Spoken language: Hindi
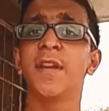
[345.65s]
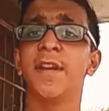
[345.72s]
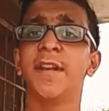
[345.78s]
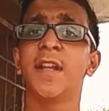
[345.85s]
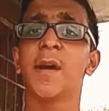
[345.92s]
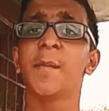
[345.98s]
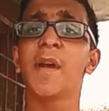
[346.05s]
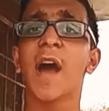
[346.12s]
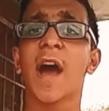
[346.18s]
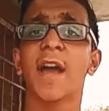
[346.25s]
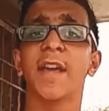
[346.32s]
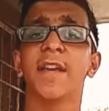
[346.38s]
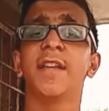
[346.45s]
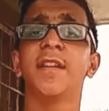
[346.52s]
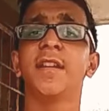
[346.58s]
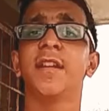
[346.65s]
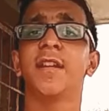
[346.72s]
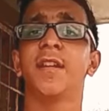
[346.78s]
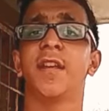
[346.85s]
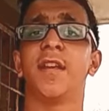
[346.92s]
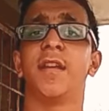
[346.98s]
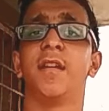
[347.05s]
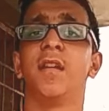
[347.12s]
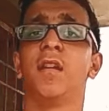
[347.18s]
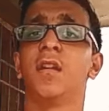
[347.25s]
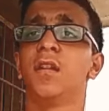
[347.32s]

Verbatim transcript: इंडिया में आए ही नहीं हैं